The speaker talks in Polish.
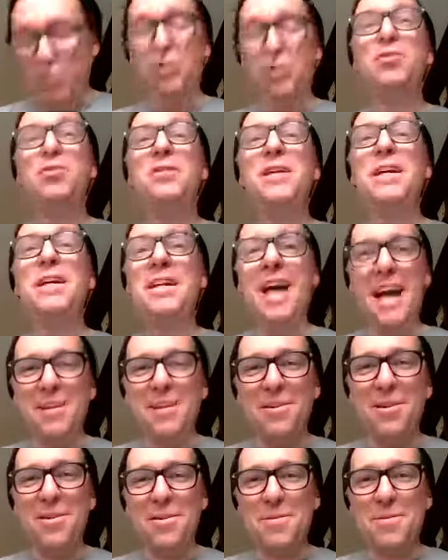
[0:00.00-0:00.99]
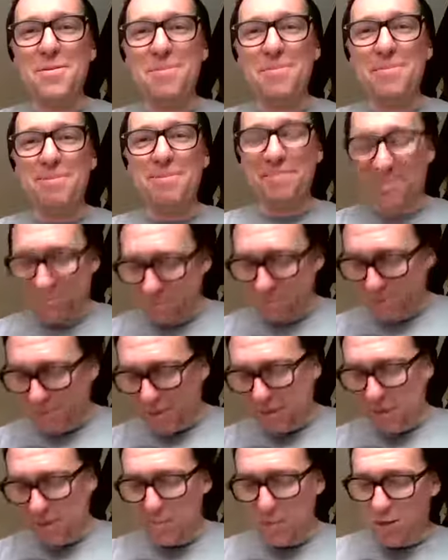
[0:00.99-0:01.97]
W środę rano
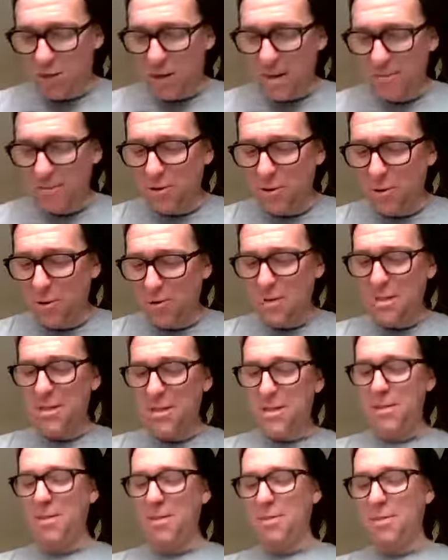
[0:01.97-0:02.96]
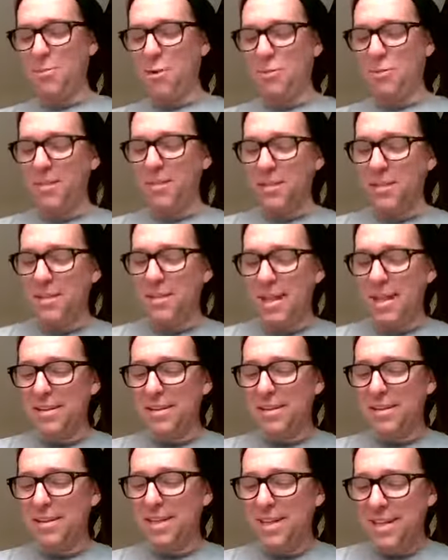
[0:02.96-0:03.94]
smok Antoni i smok
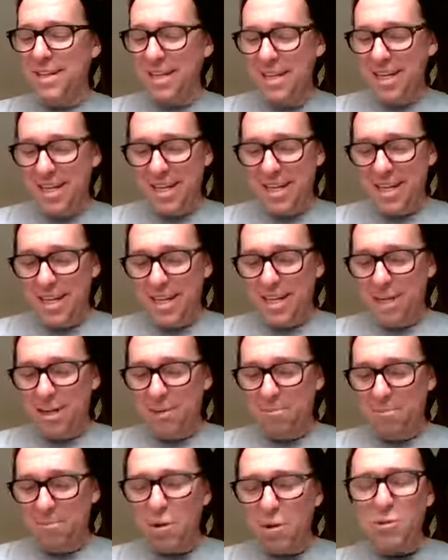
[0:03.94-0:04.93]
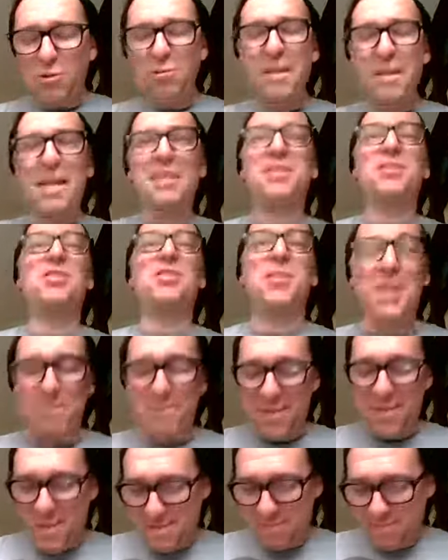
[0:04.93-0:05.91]
Wincenty poszły na
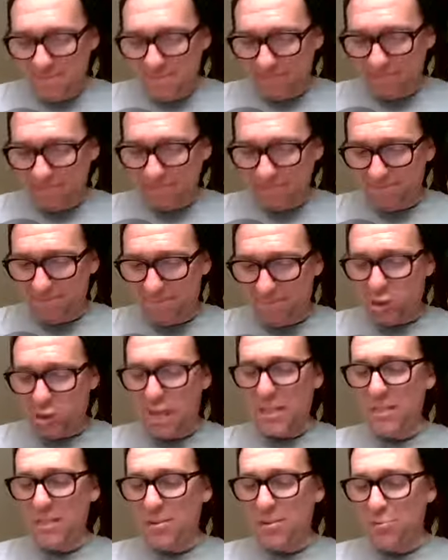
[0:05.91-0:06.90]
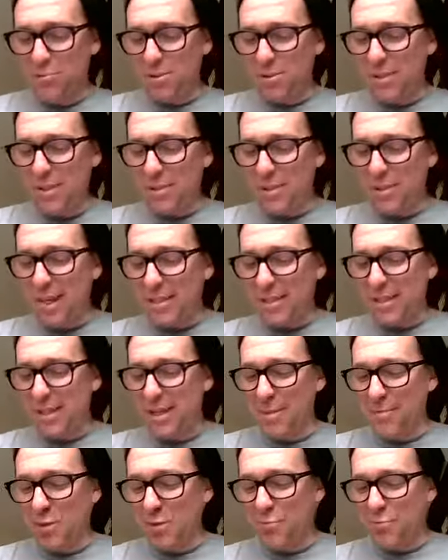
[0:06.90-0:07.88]
grzyby. Przez długi czas
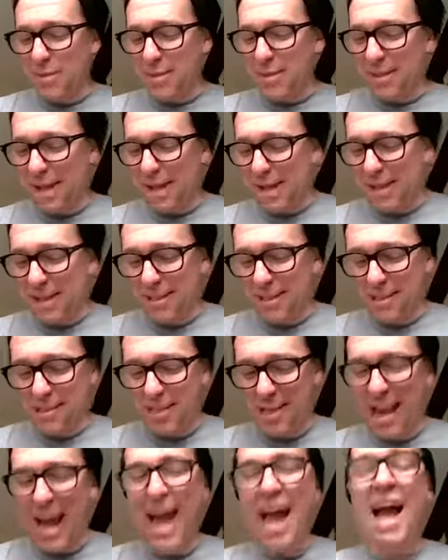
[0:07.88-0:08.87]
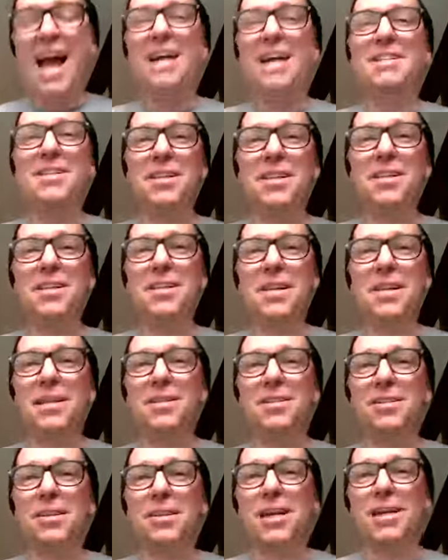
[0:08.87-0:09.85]
nie mogły znaleźć ani
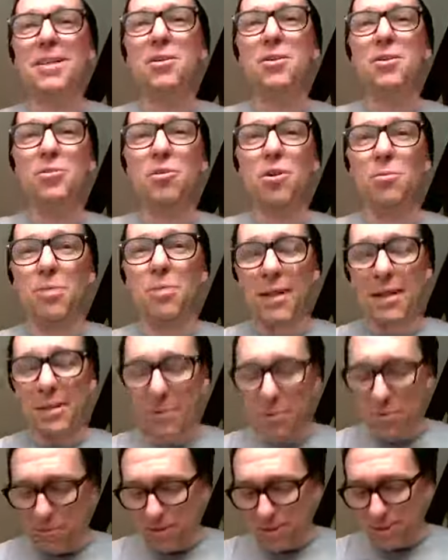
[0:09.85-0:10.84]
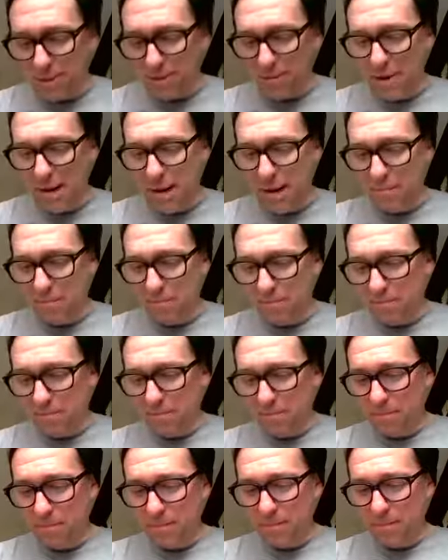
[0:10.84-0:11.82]
jednego dobrego grzyba.
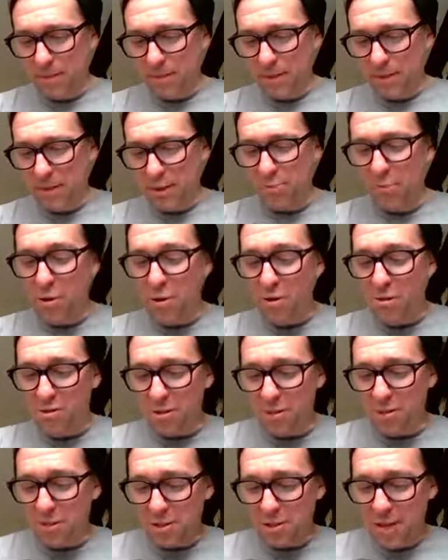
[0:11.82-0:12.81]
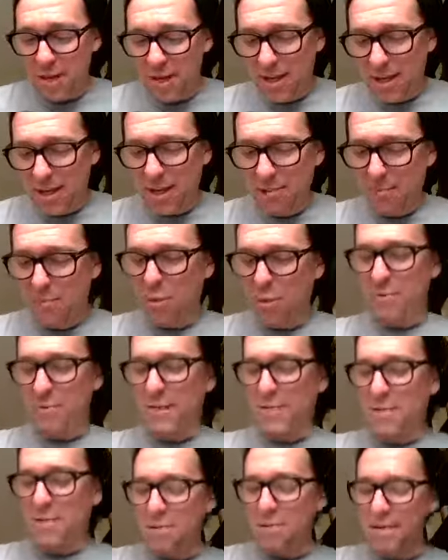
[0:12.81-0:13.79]
Spójrz,
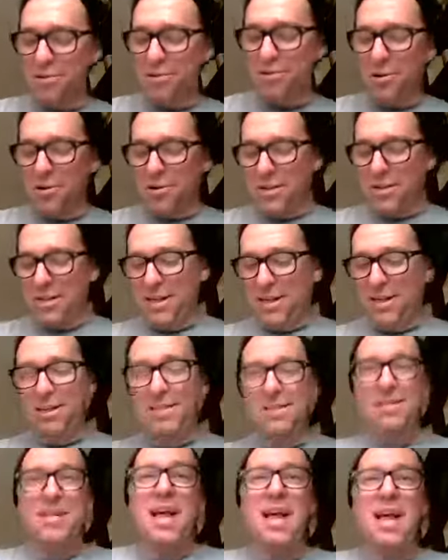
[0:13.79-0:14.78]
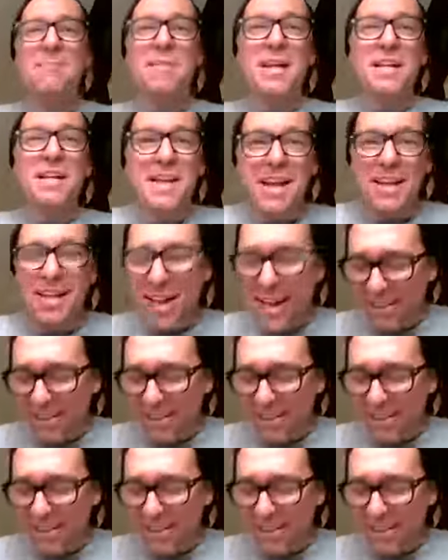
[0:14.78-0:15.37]
powiedział Antoni. Same